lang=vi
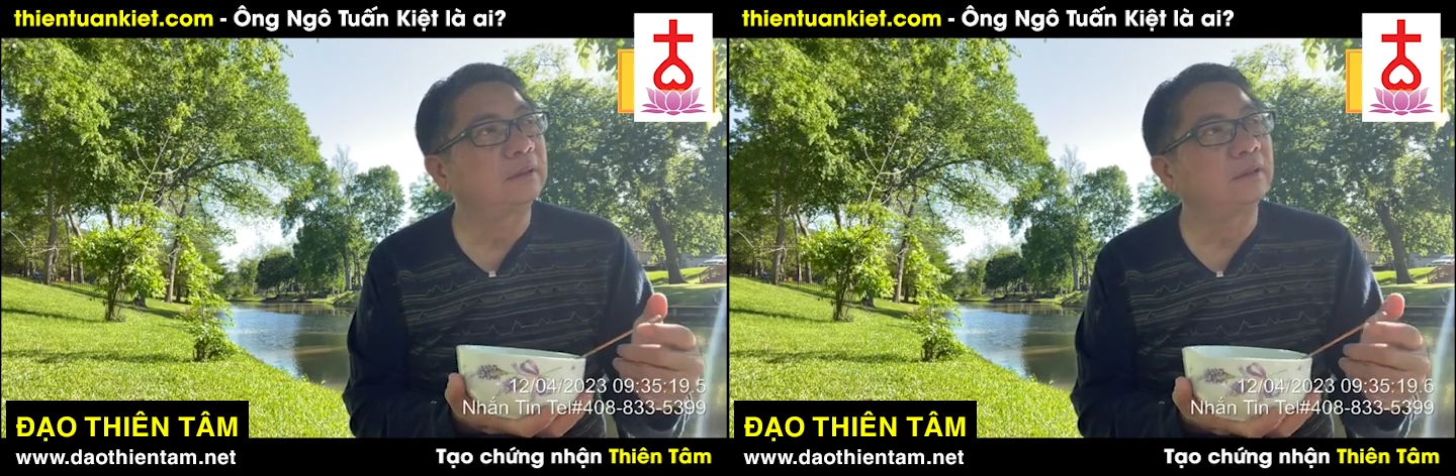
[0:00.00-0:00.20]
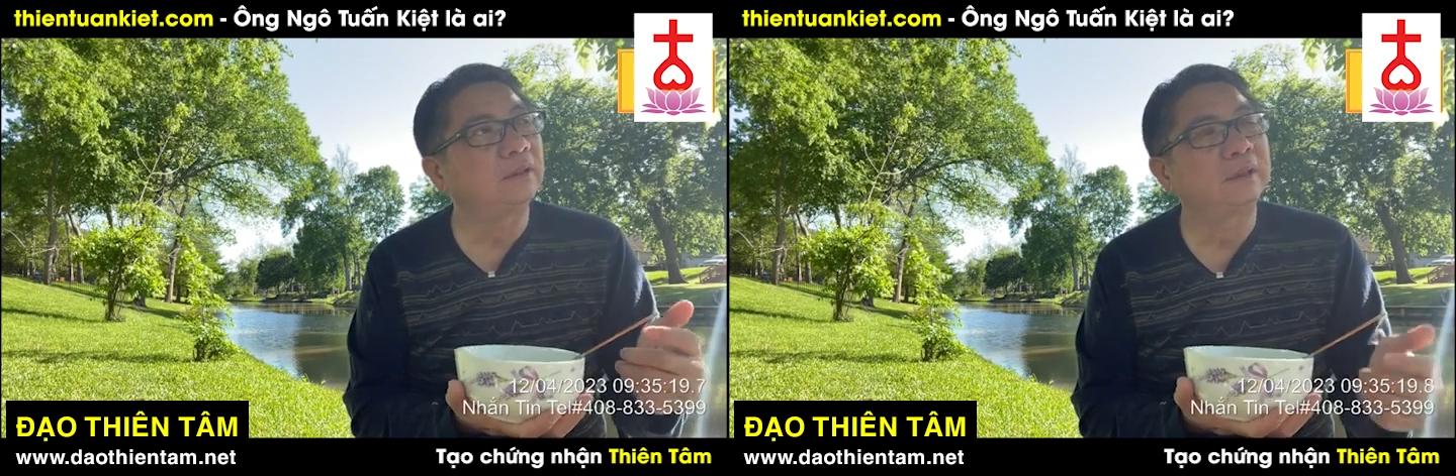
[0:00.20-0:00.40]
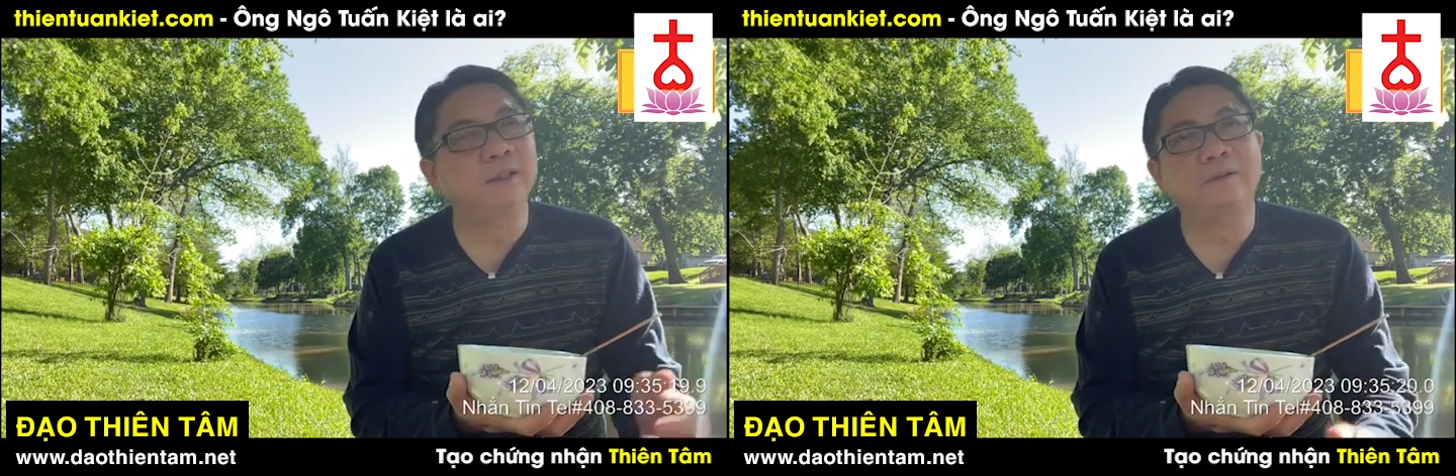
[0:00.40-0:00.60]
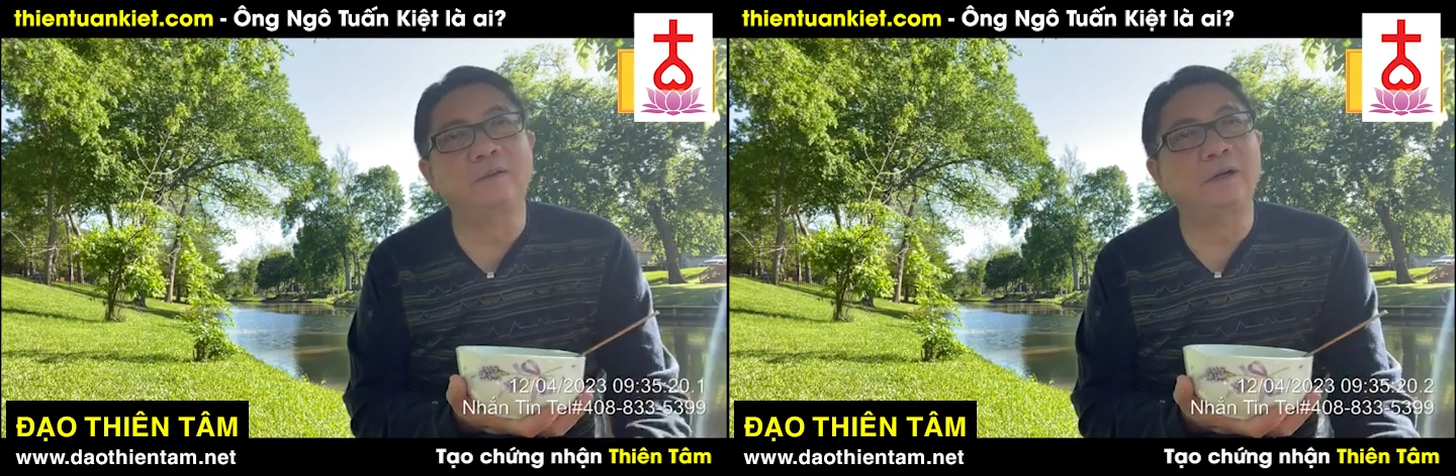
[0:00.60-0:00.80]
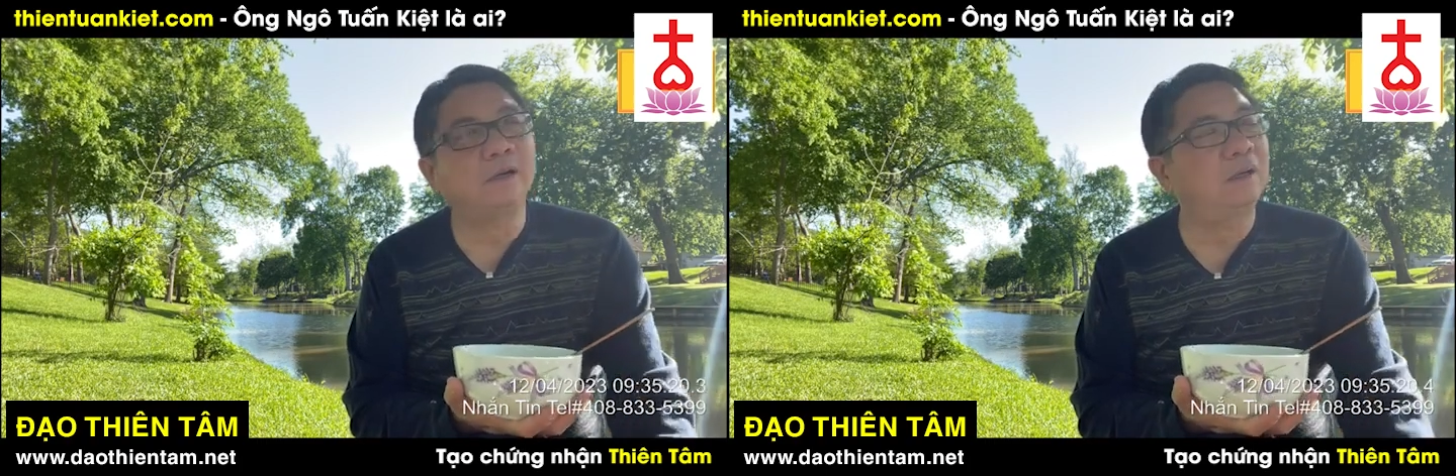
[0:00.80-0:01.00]
Rồi hôm
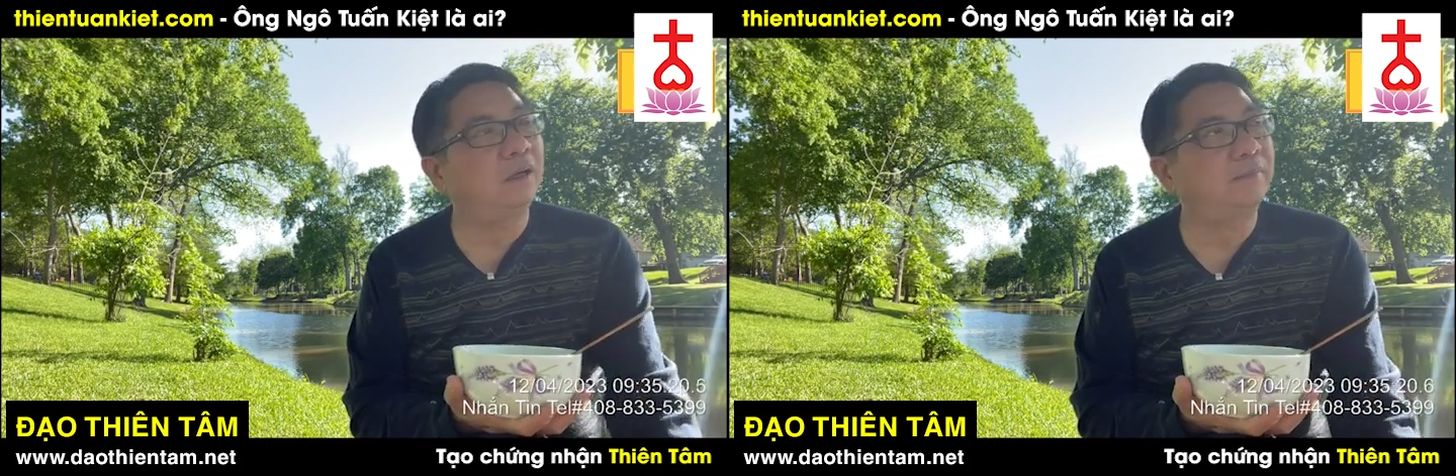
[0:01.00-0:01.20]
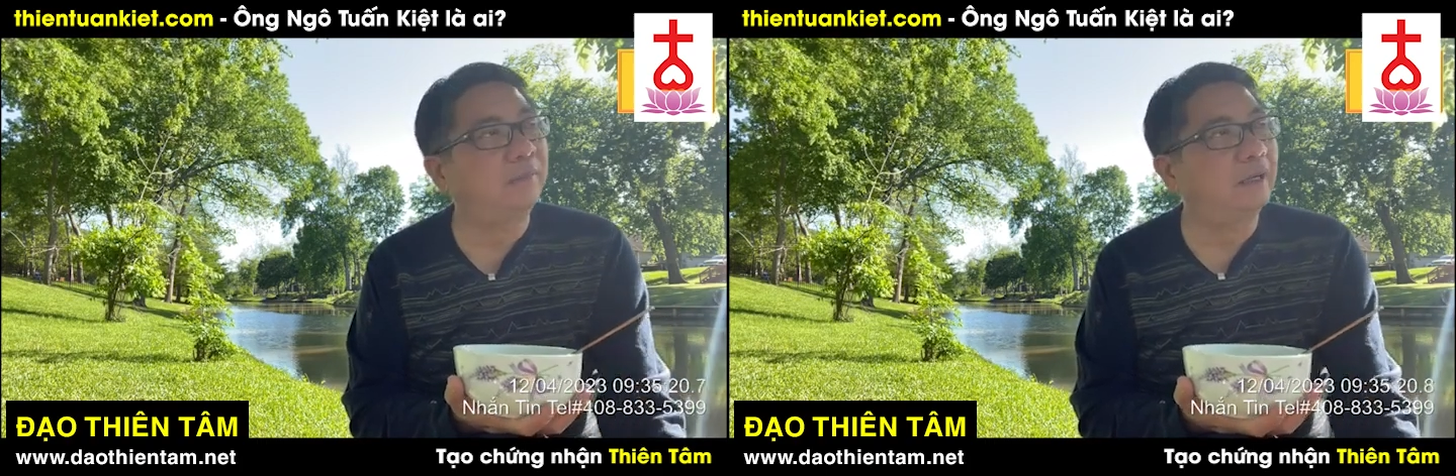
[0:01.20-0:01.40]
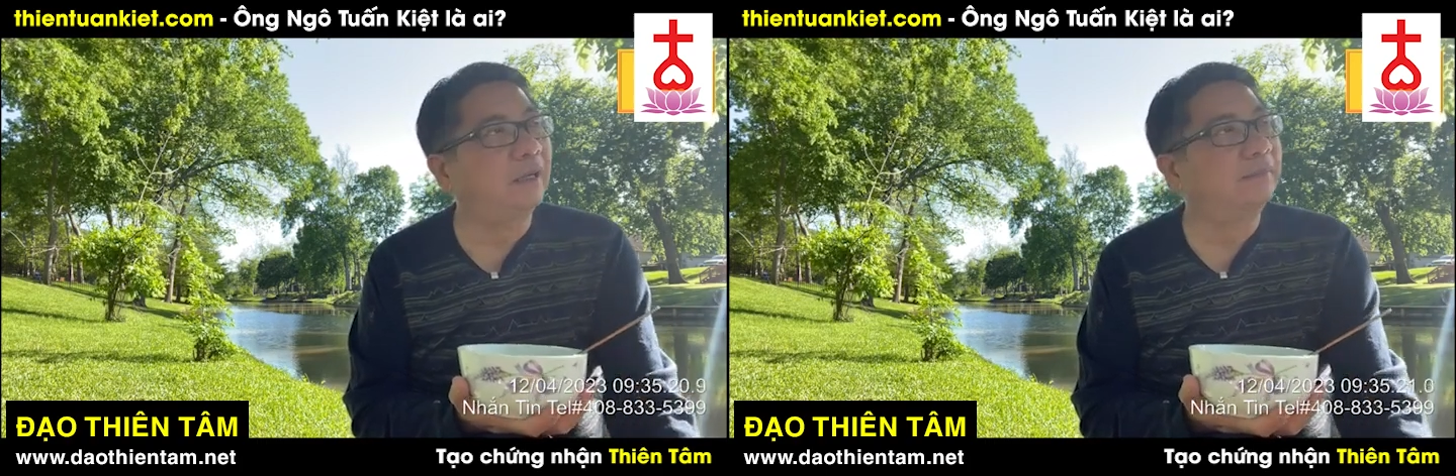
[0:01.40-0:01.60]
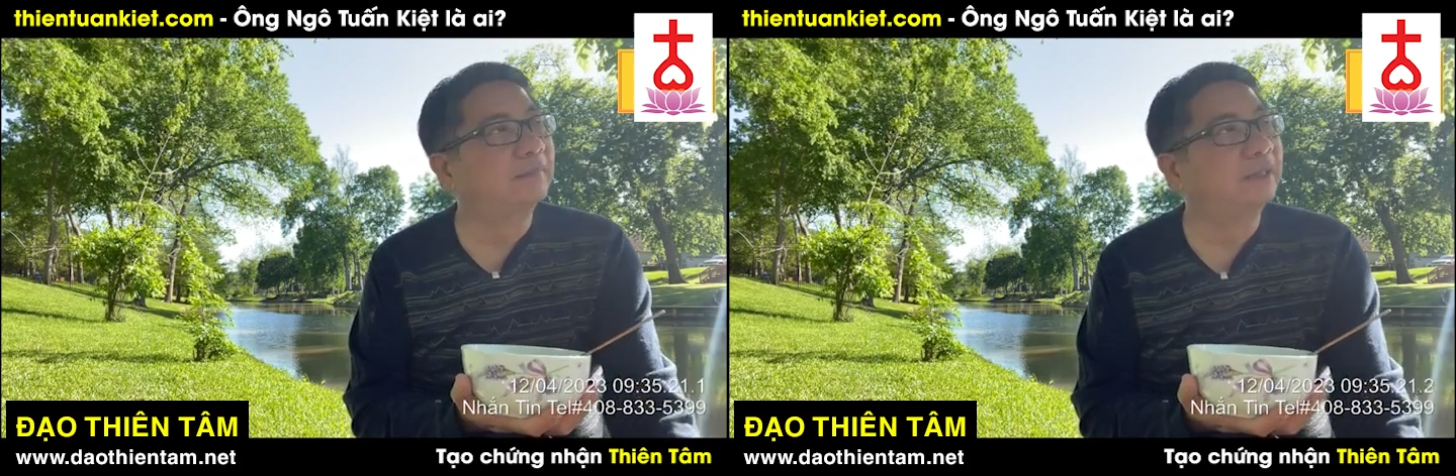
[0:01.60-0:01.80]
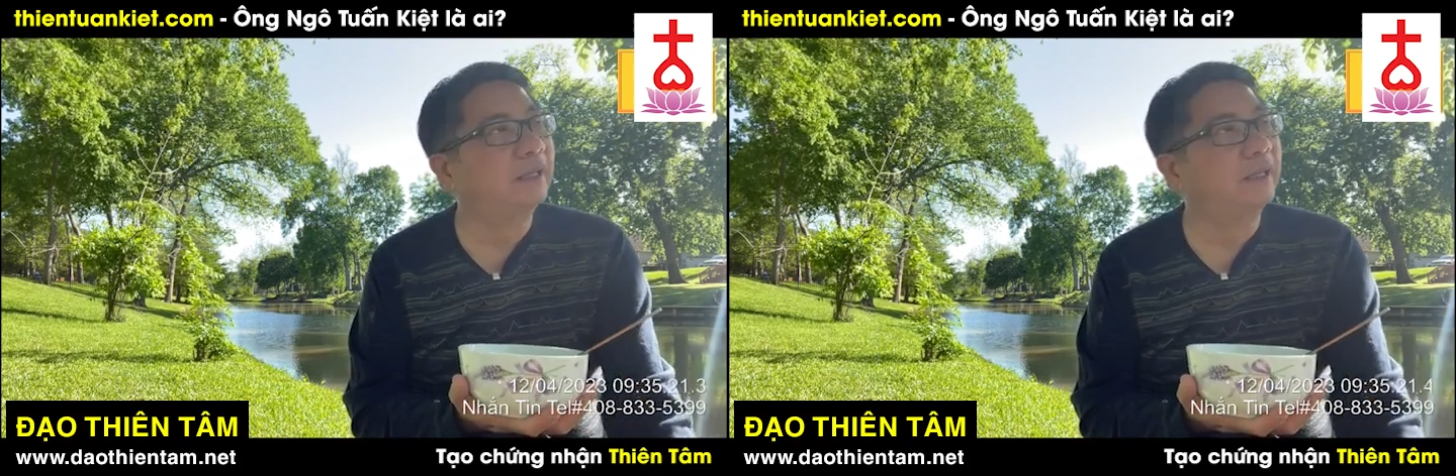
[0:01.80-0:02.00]
qua hôm mới
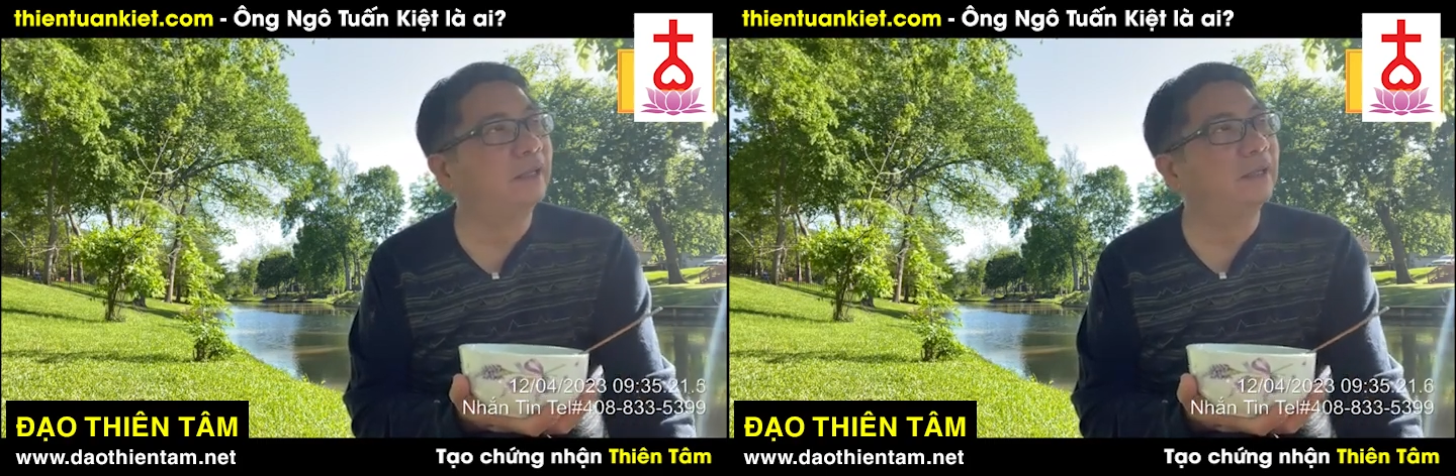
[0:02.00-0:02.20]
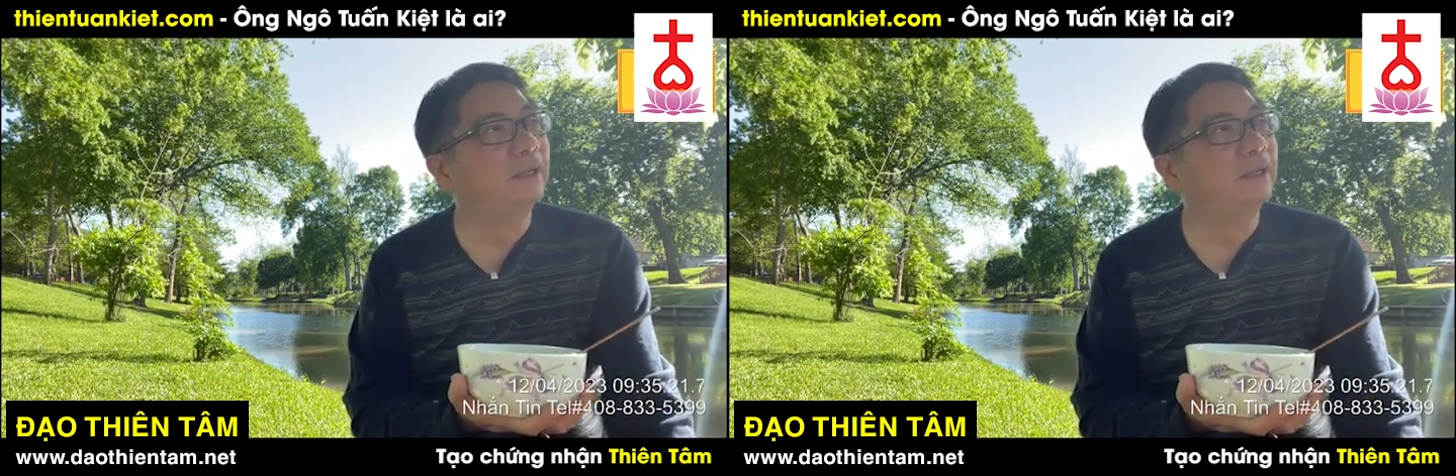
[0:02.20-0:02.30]
làm cái